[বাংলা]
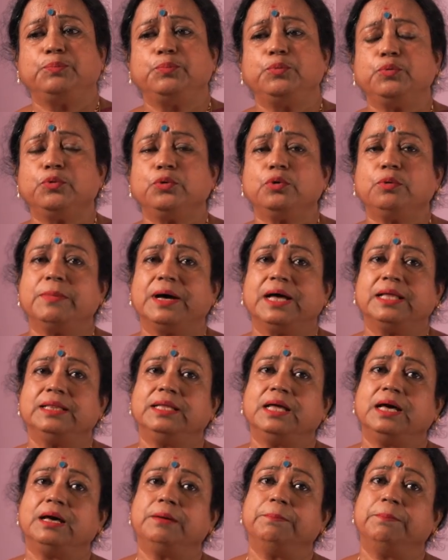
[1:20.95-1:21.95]
পুরো
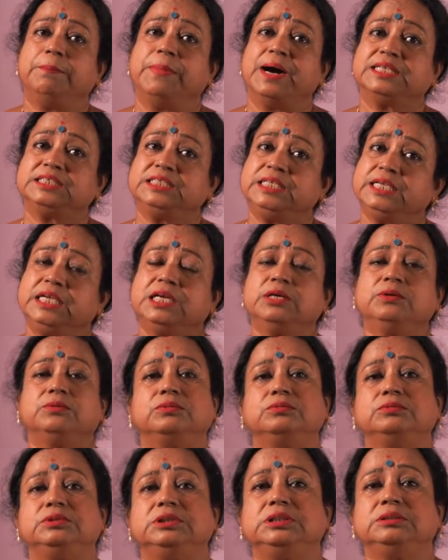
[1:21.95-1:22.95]
মালদা বাসীকে
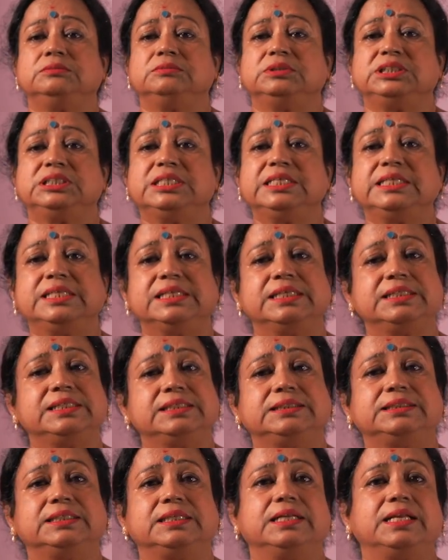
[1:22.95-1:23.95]
উনি শিখিয়ে
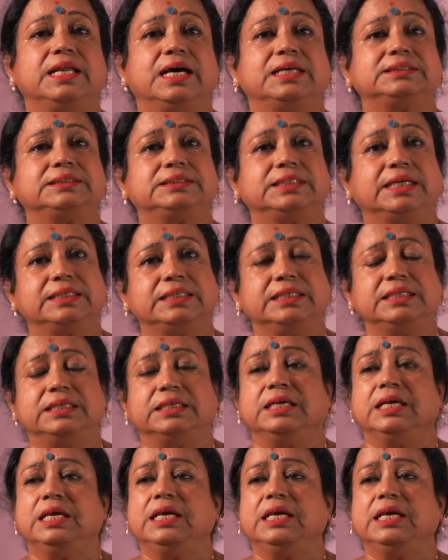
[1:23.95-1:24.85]
গিয়েছিলেন নাচটা কি